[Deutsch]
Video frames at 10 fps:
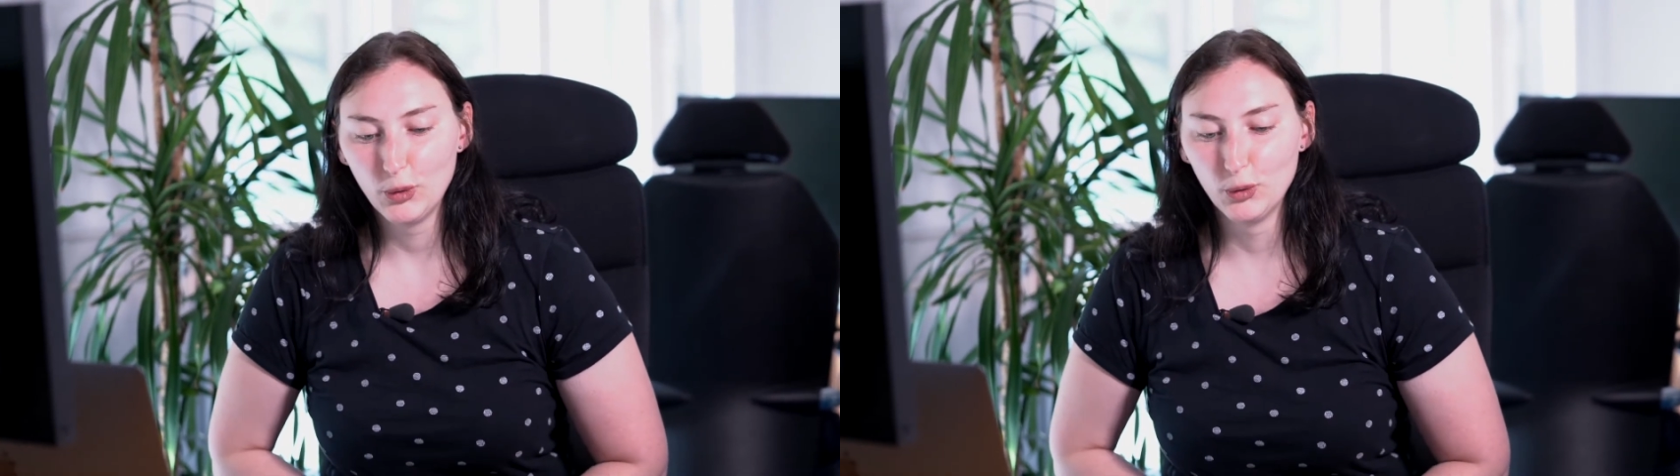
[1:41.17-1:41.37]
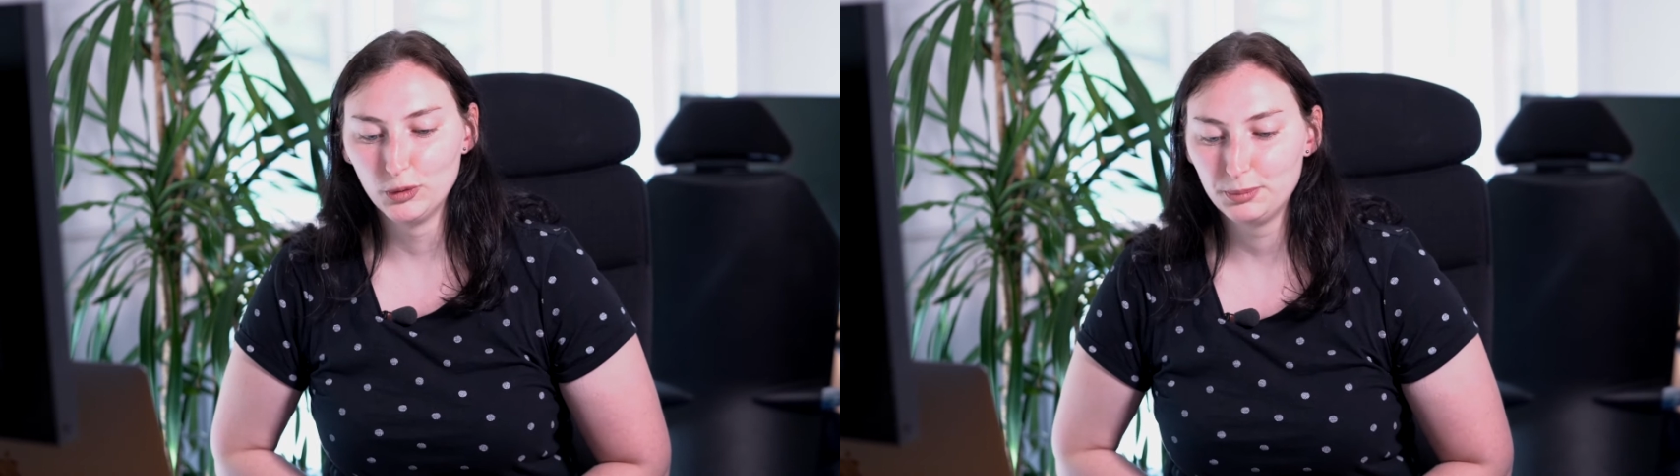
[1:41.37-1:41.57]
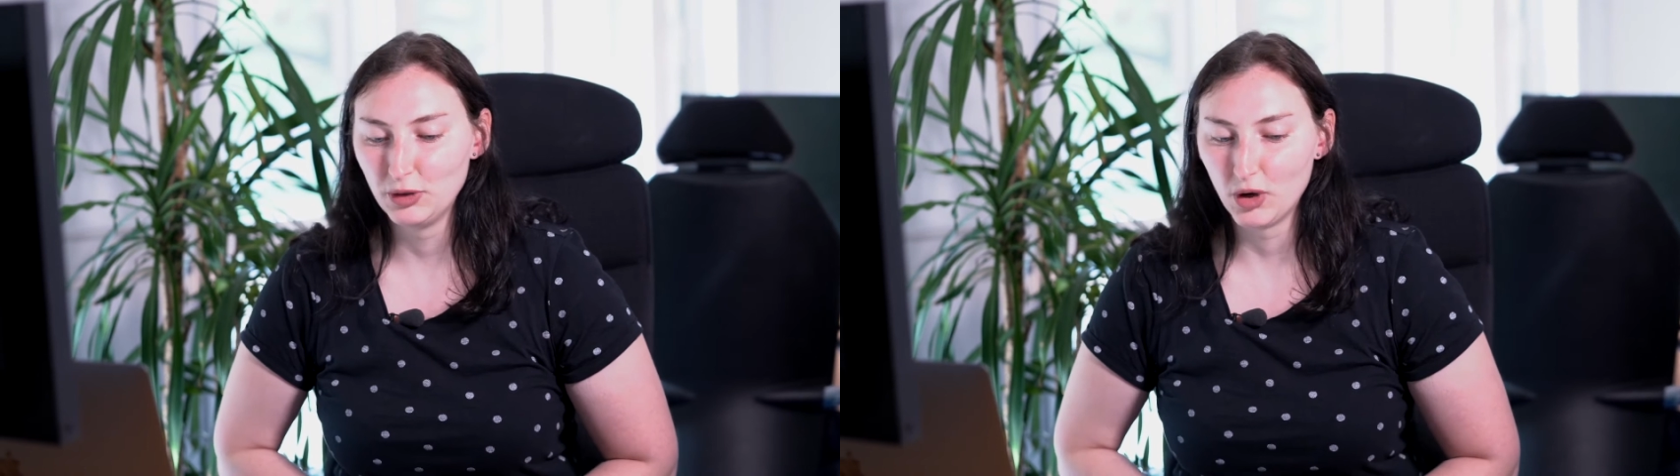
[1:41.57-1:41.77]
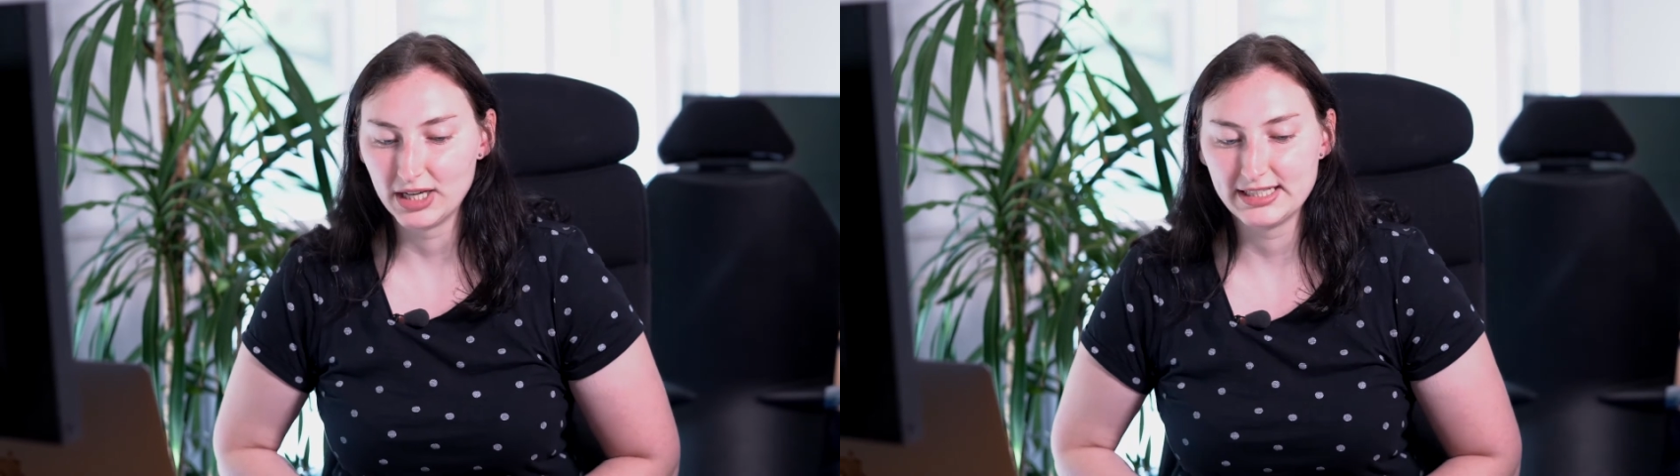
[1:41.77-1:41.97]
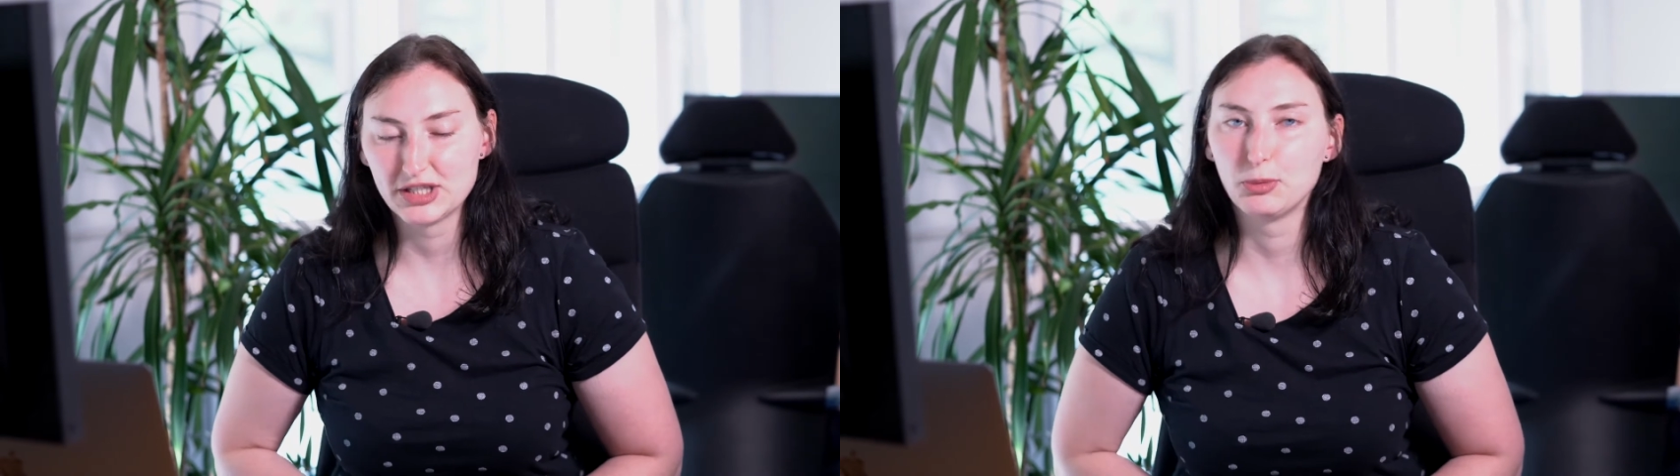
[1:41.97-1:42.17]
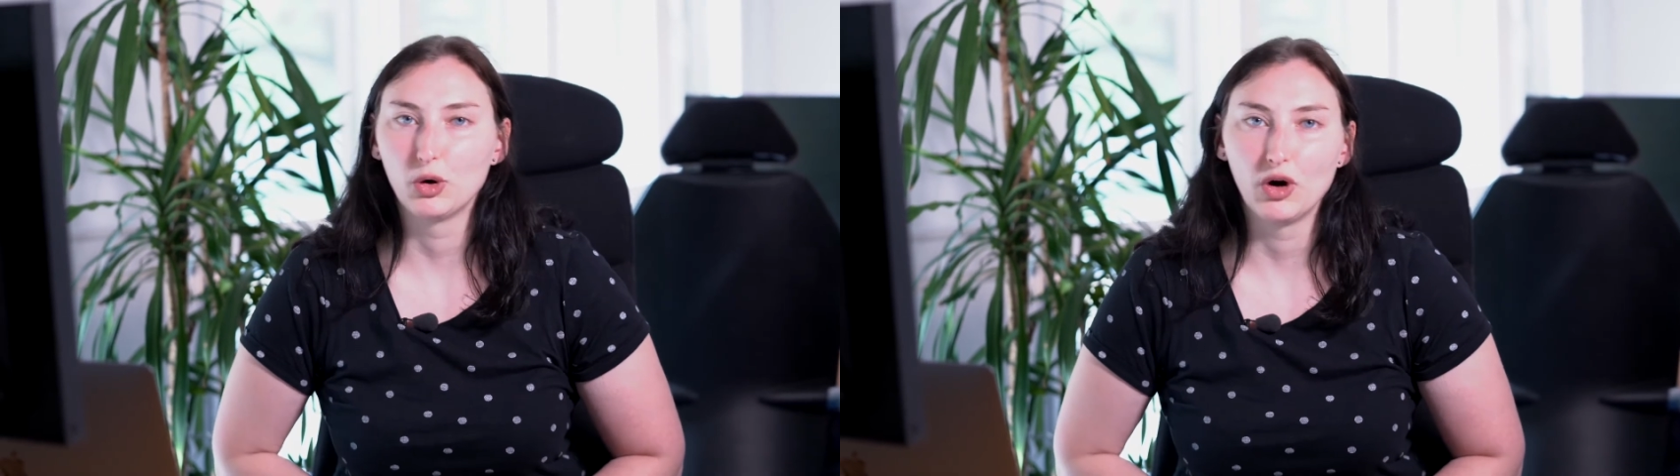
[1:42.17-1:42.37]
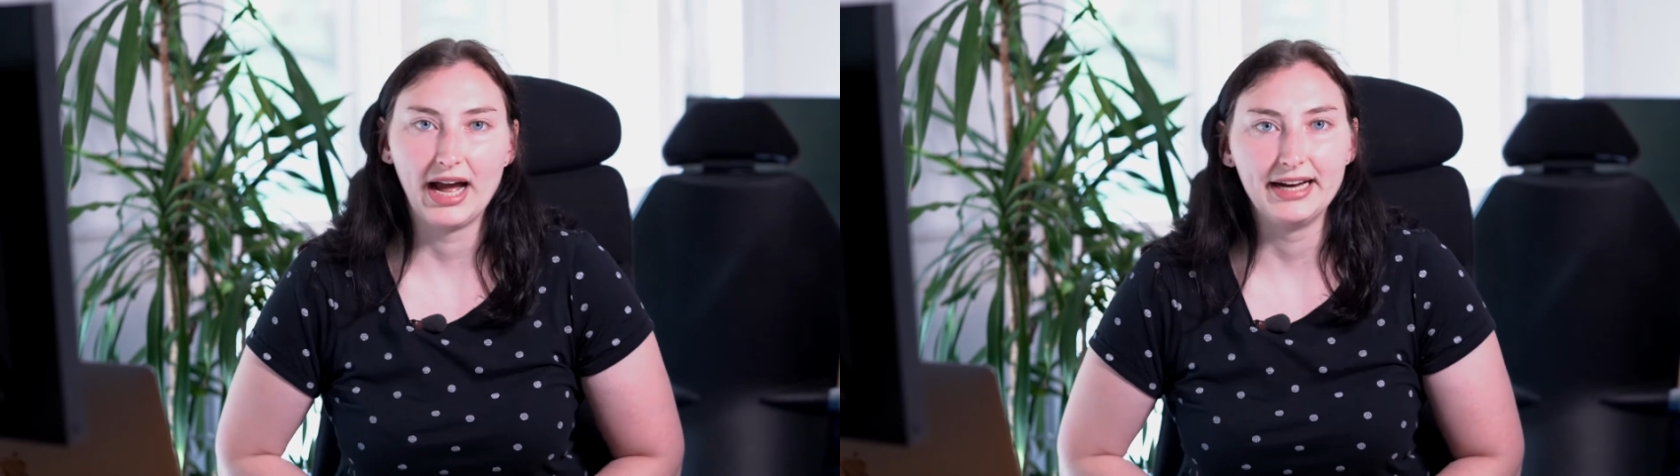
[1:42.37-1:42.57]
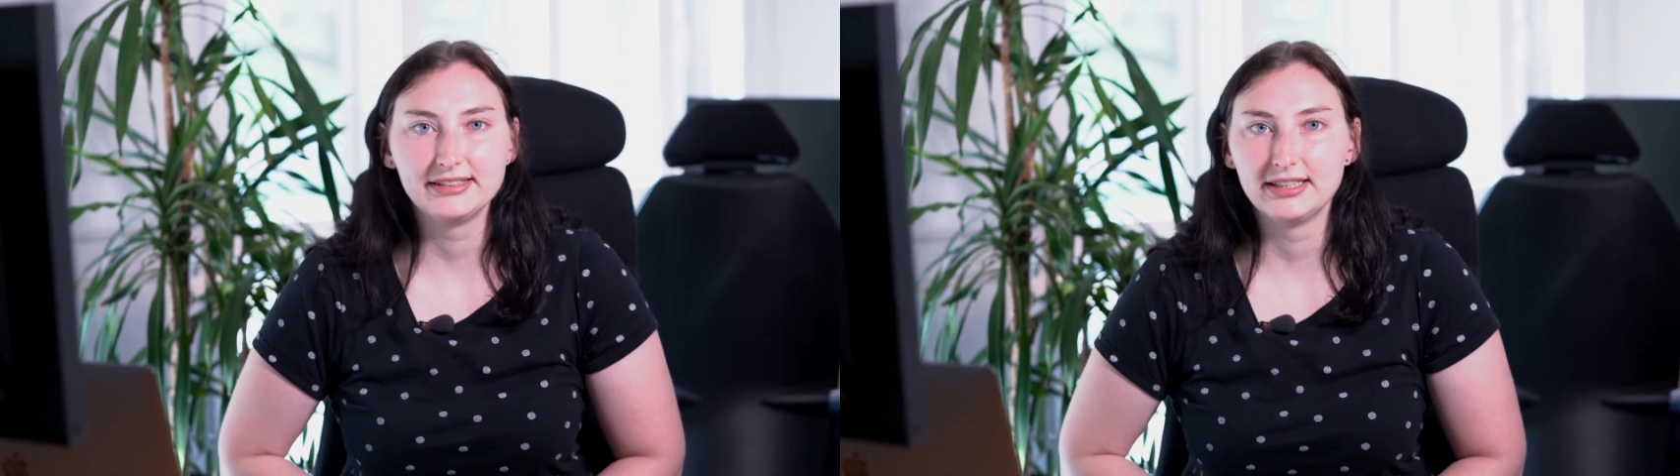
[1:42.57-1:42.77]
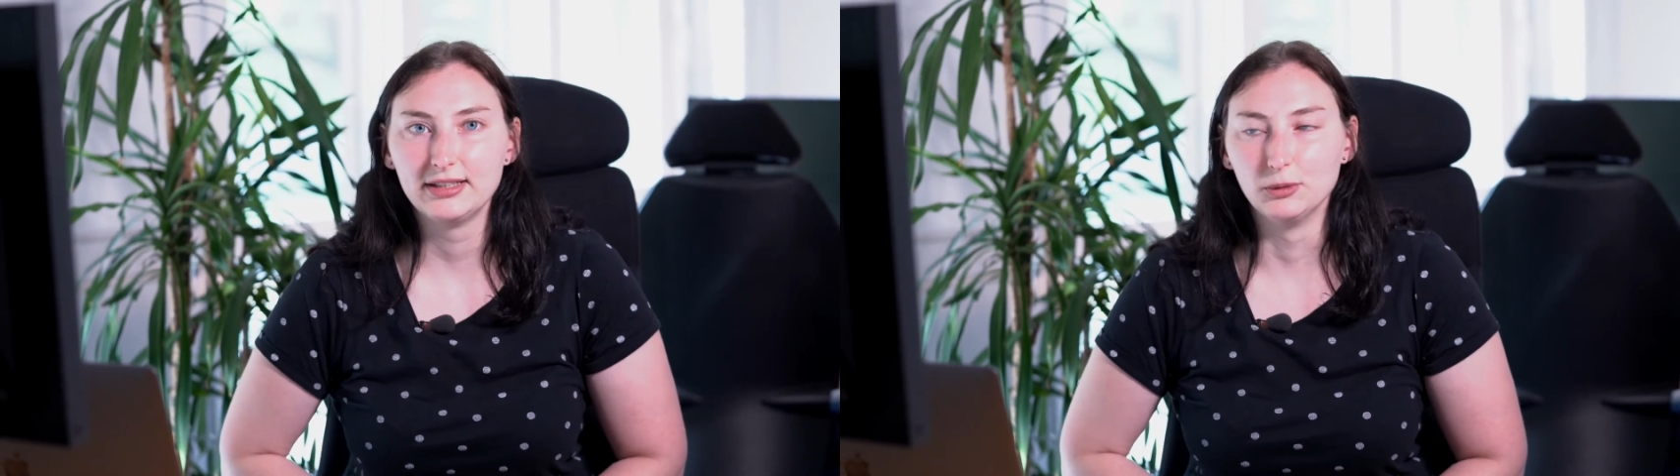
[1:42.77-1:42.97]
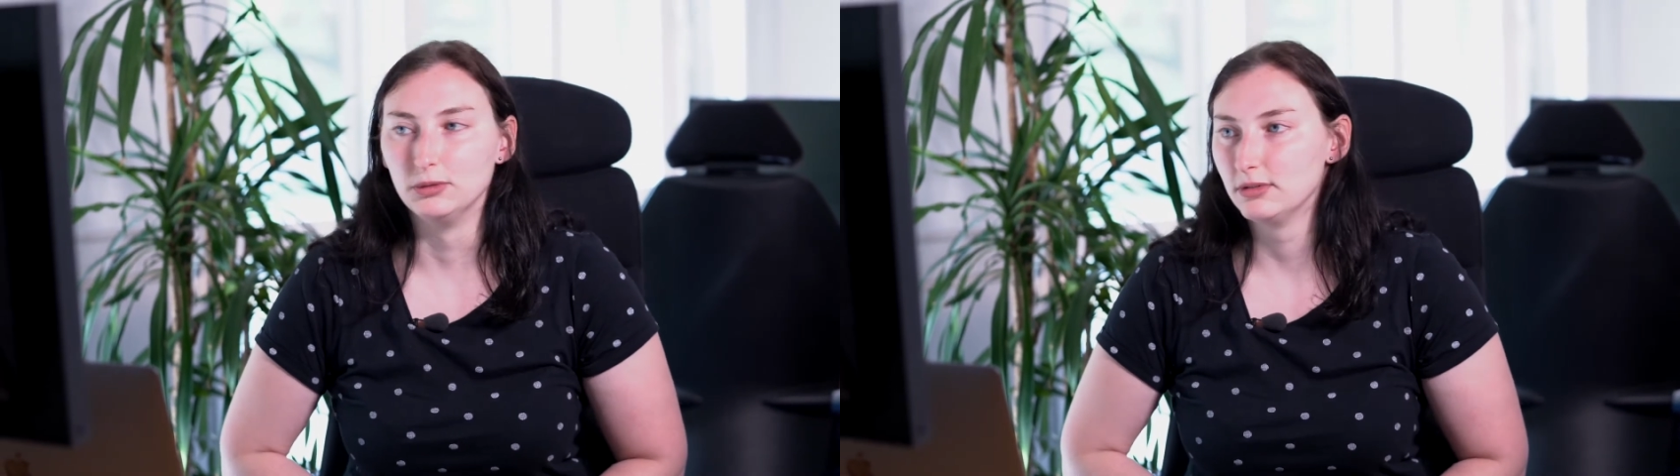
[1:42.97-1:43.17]
und bin nachher zuerst mal
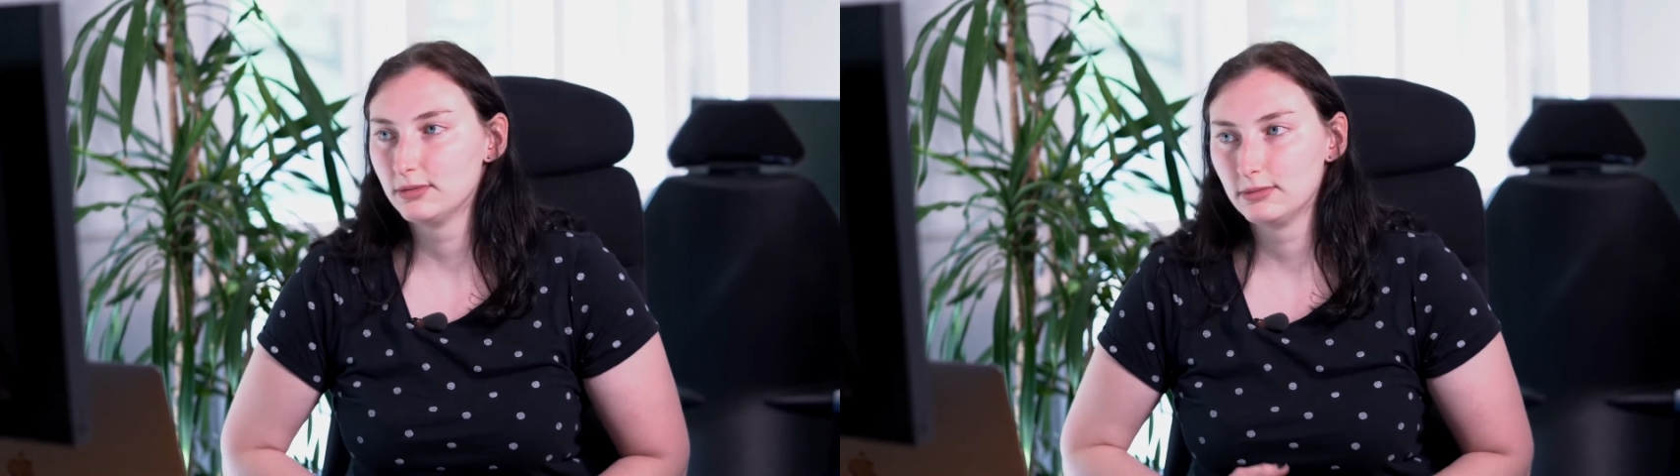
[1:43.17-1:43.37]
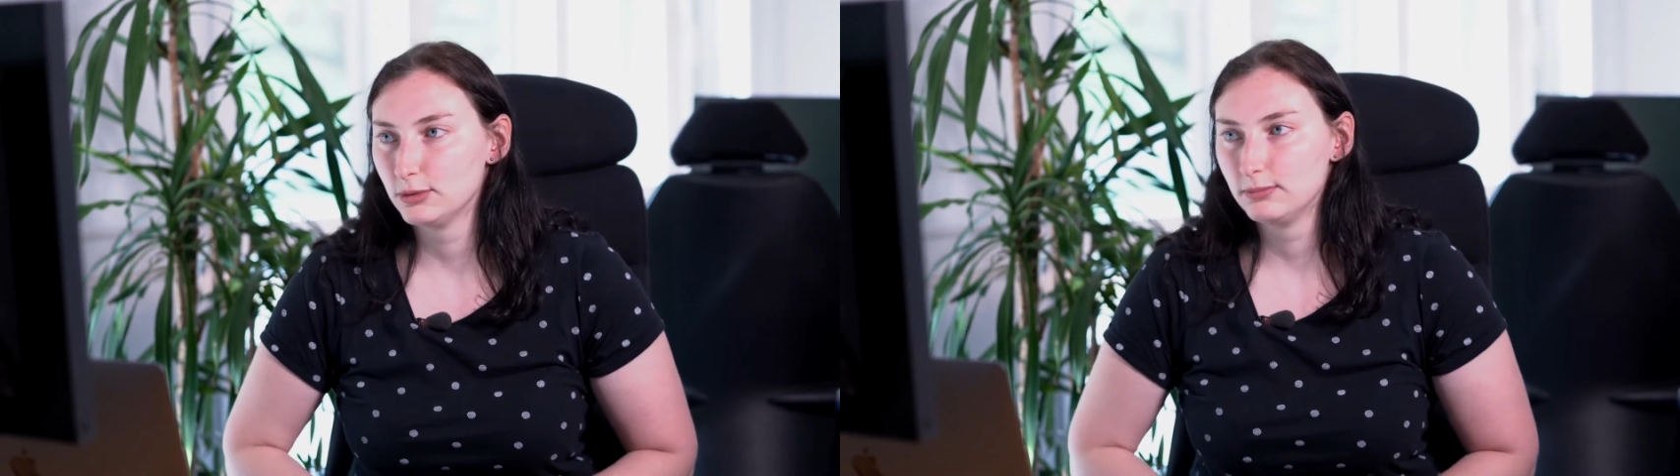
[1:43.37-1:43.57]
reisen und